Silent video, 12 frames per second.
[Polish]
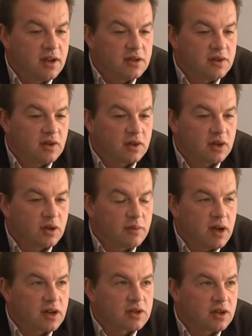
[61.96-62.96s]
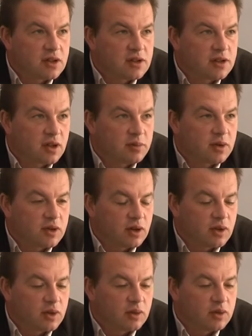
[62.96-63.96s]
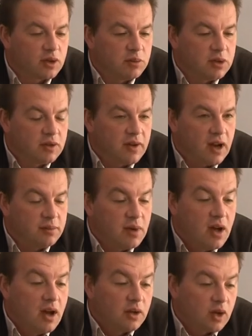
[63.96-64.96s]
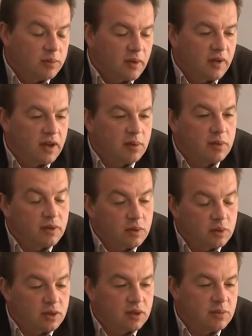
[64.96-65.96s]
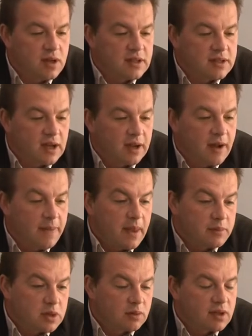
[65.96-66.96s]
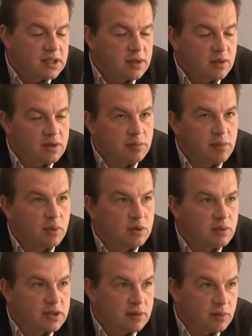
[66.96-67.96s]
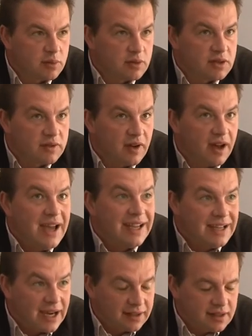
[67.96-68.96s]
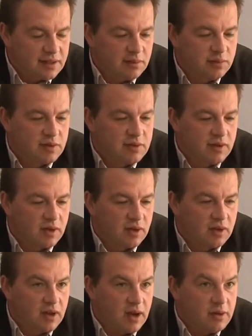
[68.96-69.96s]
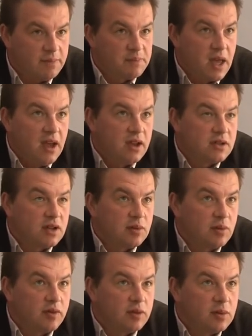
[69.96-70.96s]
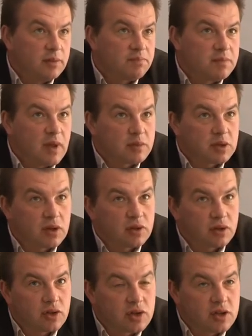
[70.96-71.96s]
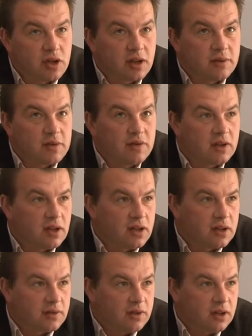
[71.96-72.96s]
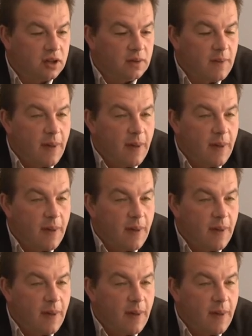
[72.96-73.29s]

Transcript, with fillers: 9 maja 1945 roku do gminy Walim, to opowiadamy w których miejscach na przykład całe rodziny popełniły samobójstwa i jak te samobójstwa wyglądały. Jeżeli mówimy na przykład o kościele świętej Jadwigi,